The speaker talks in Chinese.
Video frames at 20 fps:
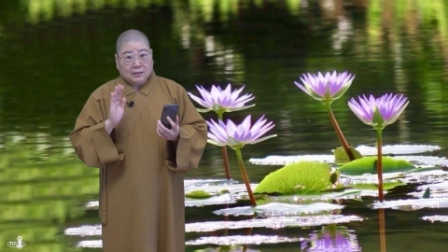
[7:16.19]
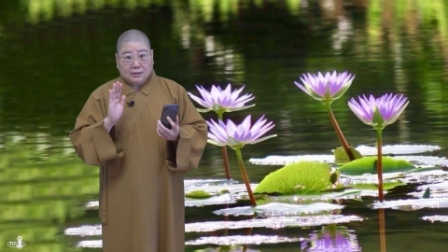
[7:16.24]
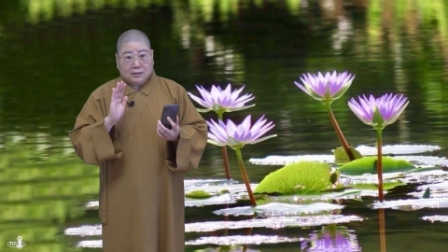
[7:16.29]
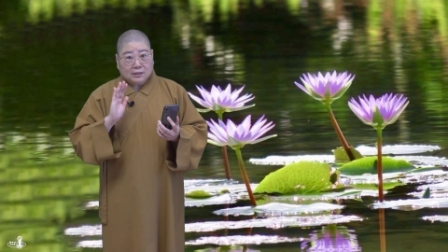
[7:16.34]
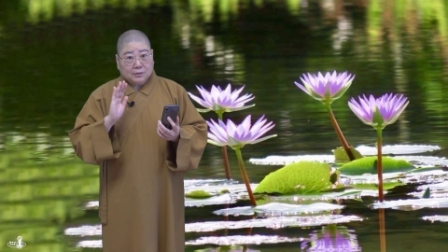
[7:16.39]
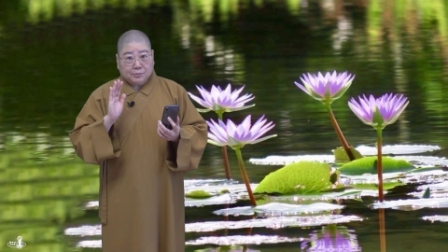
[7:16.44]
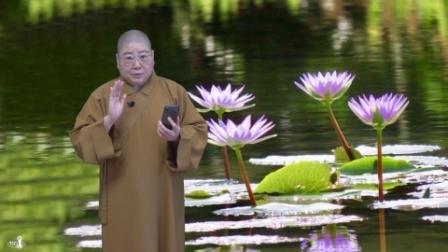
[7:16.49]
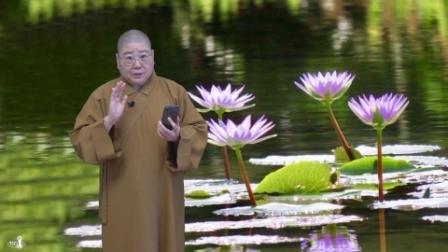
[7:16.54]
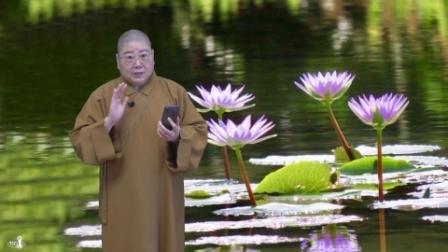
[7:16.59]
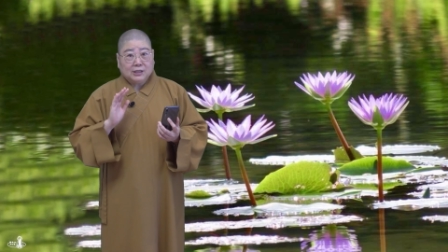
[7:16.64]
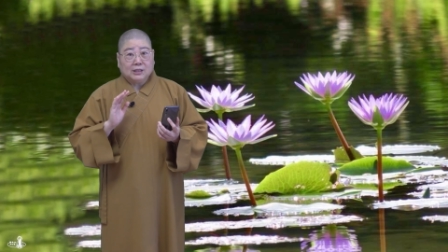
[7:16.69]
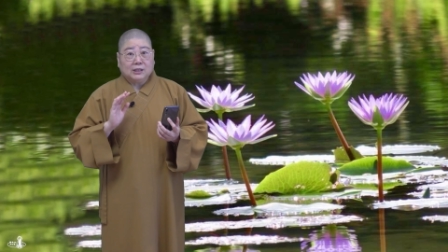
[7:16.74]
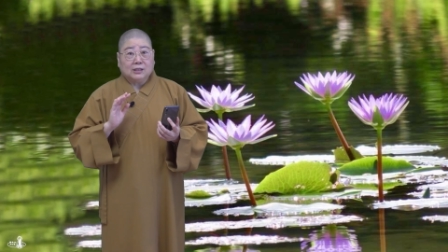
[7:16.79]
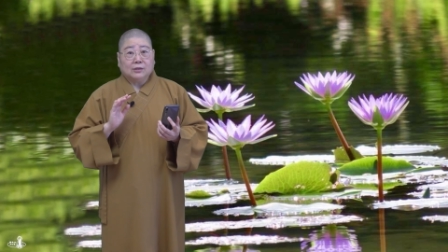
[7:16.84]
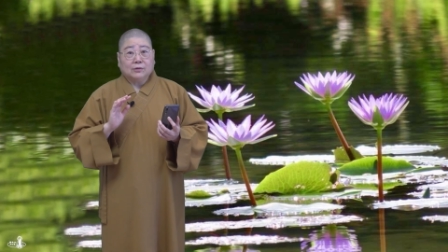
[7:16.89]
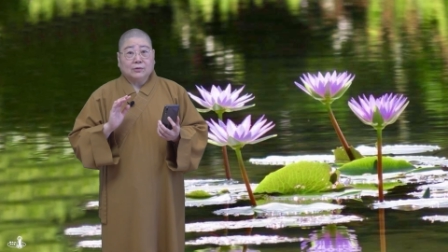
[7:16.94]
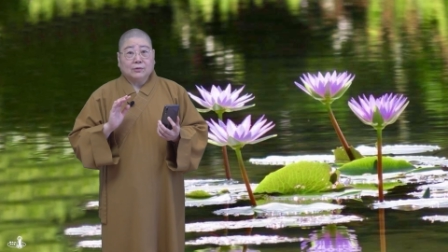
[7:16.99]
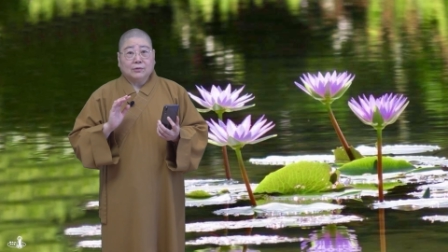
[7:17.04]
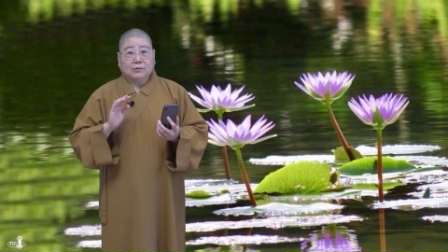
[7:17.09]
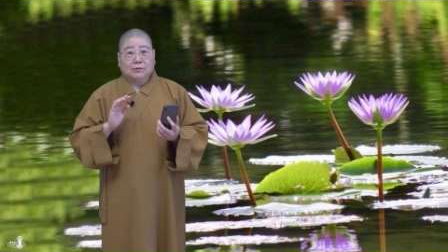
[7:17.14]
是不
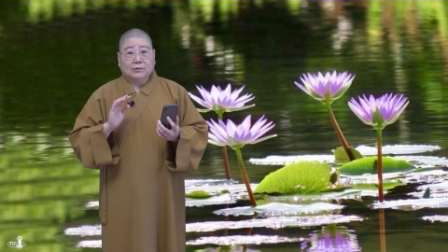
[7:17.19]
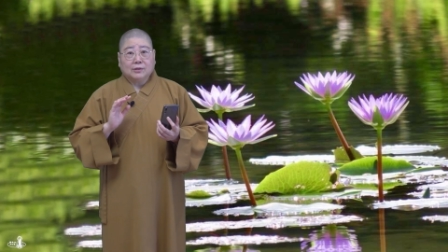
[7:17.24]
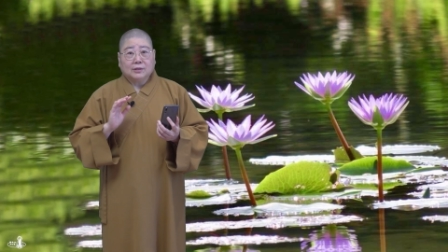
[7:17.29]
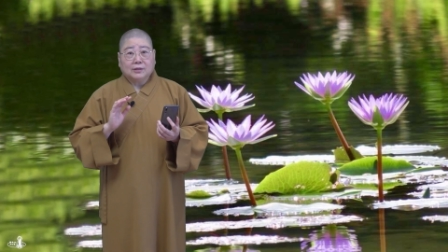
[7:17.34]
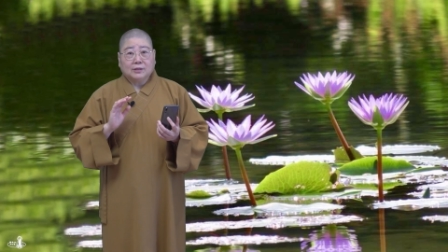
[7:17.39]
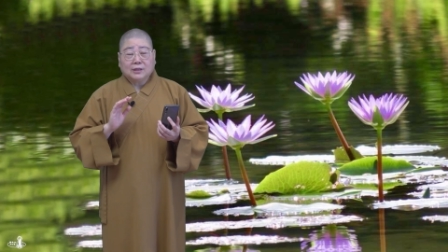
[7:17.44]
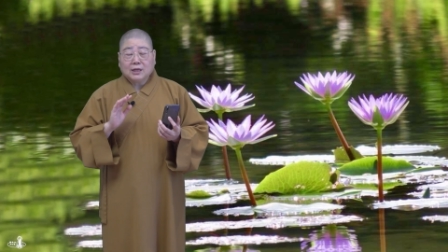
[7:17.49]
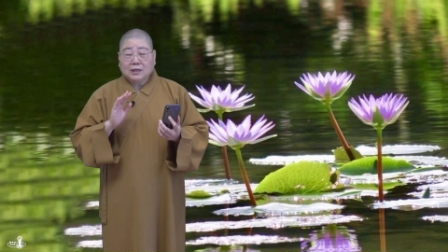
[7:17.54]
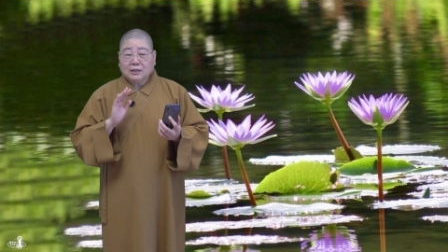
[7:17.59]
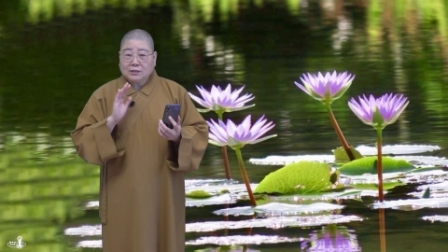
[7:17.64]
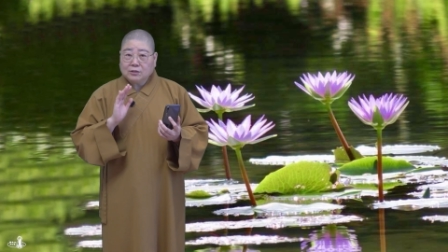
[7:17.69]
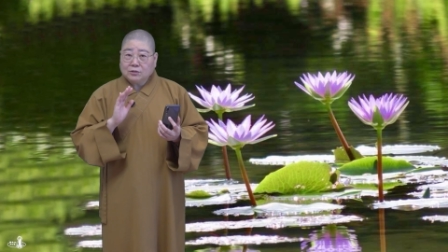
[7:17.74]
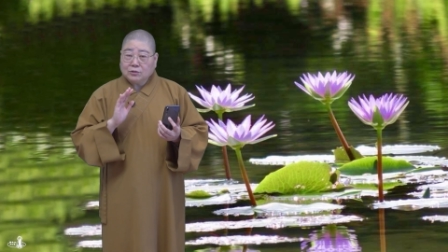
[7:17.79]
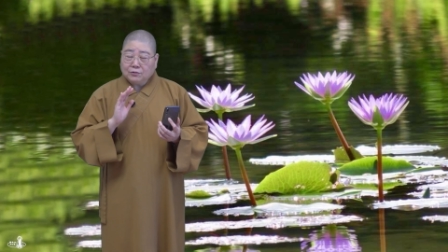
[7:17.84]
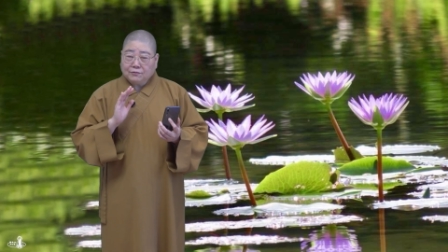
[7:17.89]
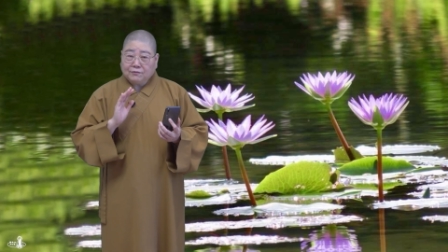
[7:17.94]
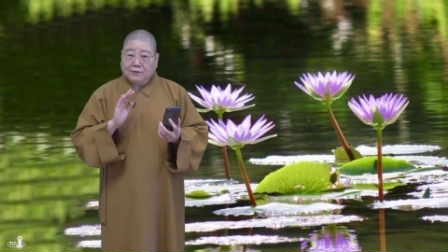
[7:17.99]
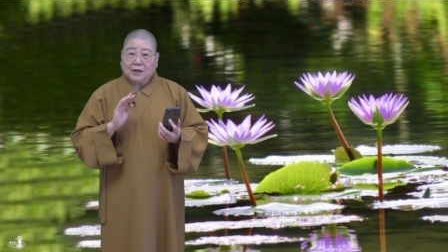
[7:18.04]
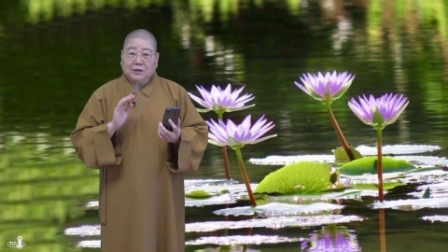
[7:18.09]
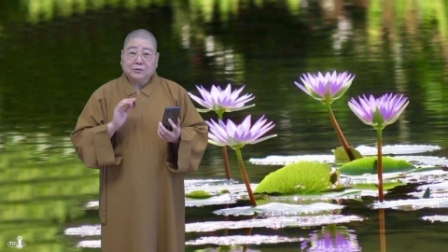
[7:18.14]
行的哦。它是
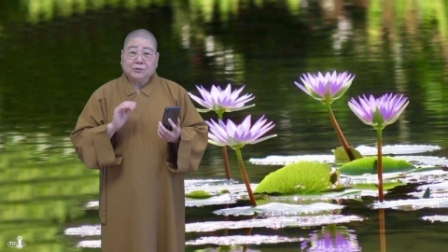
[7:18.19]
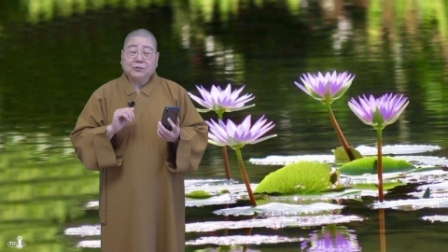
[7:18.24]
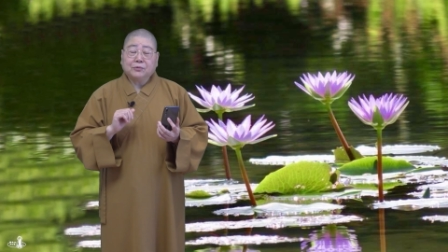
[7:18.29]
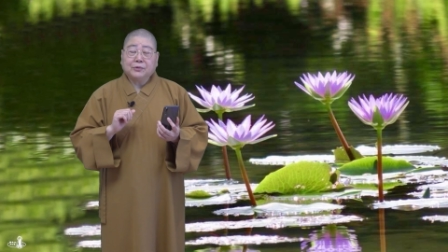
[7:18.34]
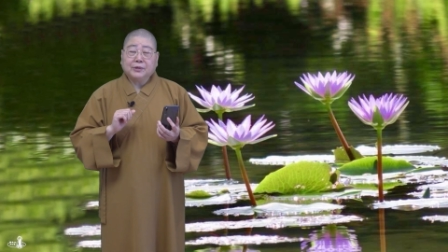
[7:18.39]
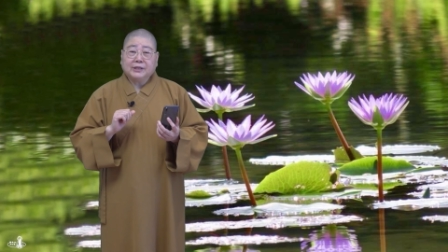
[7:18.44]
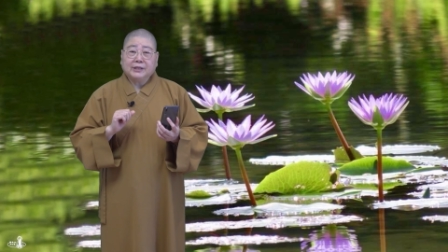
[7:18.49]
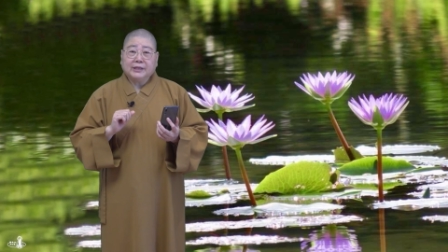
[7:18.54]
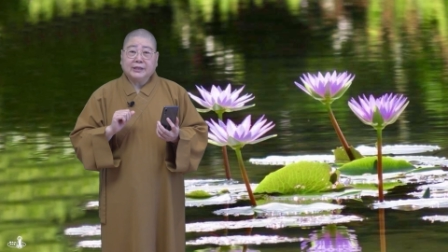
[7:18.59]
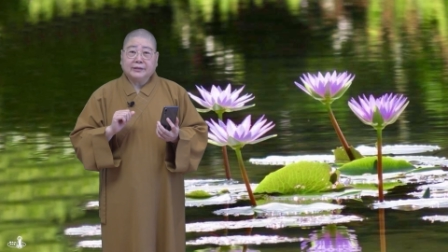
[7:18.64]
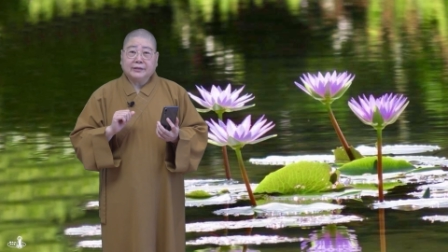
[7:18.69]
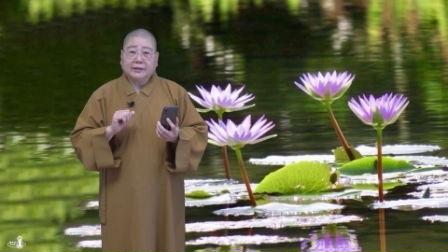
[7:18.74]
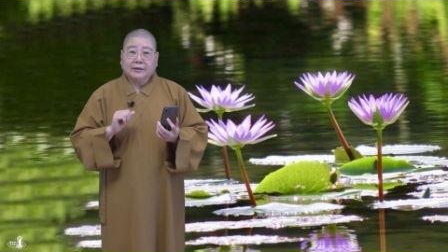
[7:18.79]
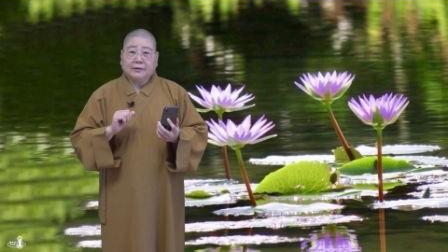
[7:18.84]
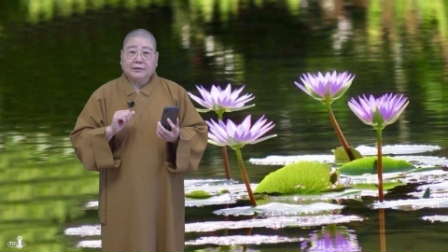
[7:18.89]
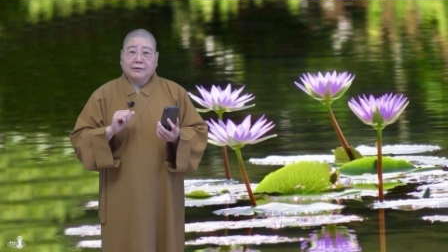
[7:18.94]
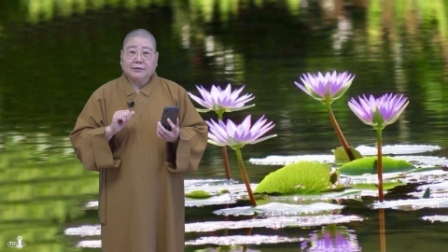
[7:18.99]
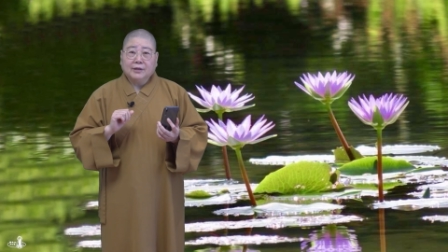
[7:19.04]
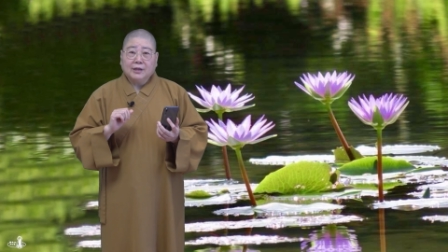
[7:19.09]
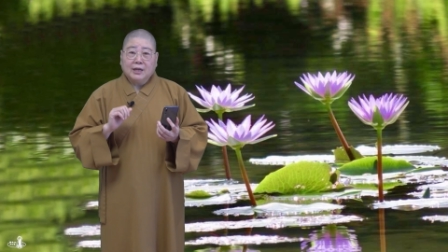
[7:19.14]
有法律规定的
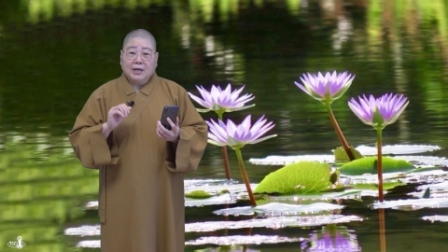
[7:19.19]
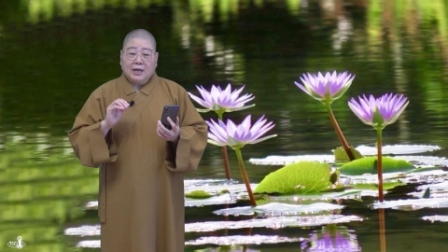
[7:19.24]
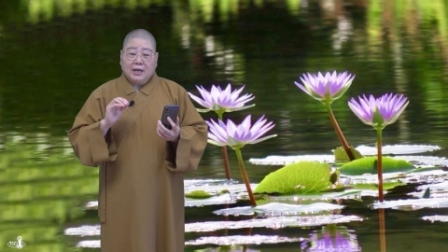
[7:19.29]
哦。